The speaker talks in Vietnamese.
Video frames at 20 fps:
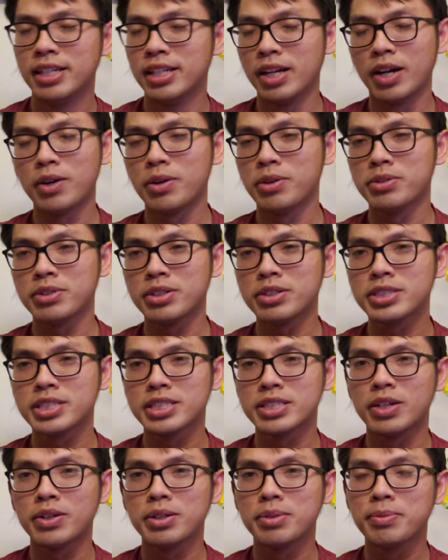ôi, ôi
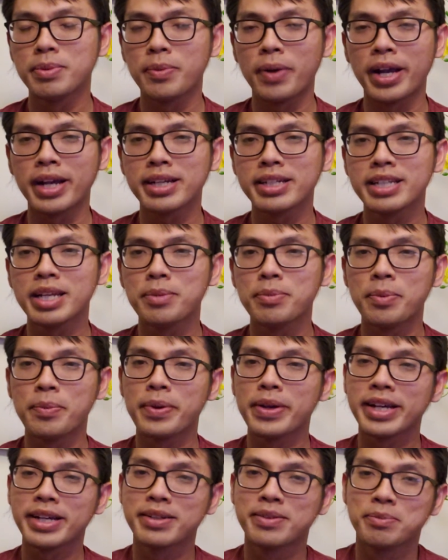thôi mấy bạn nếu mà
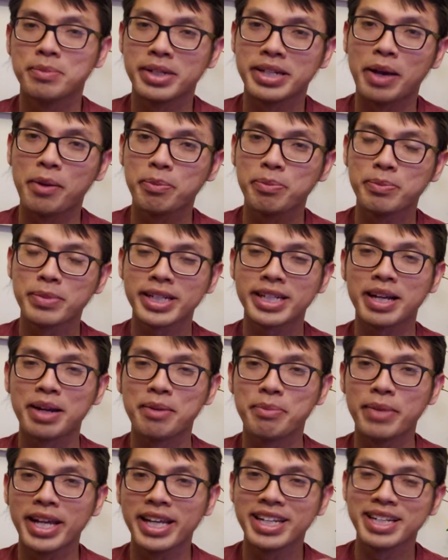mấy mà đọc mấy
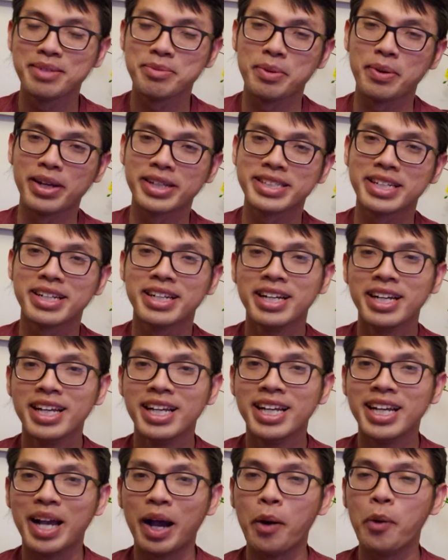comment đó mấy bạn sẽ
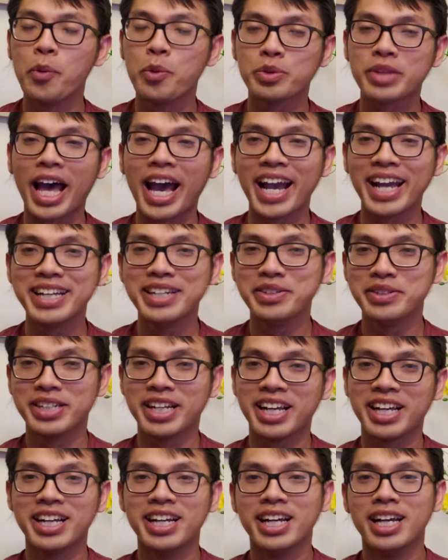ù tay luôn
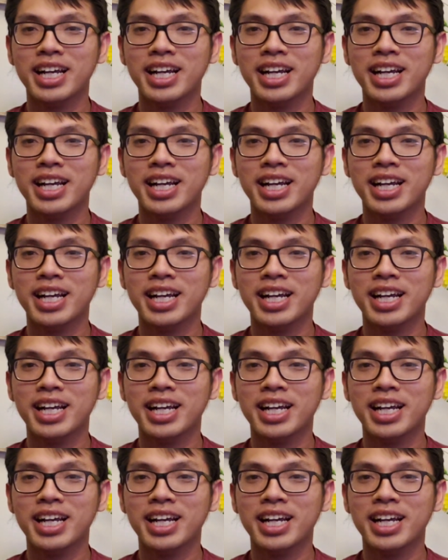á.